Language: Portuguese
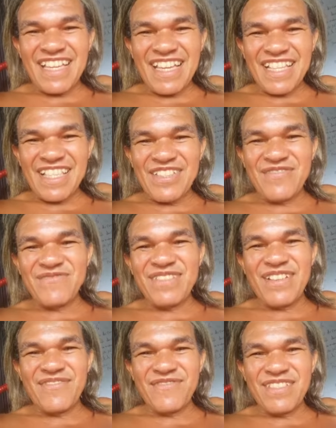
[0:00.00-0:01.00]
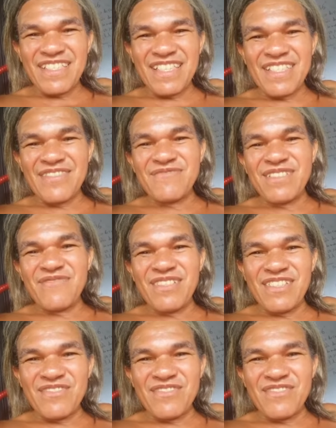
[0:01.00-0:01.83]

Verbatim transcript: É segunda-feira, essa segunda-feira,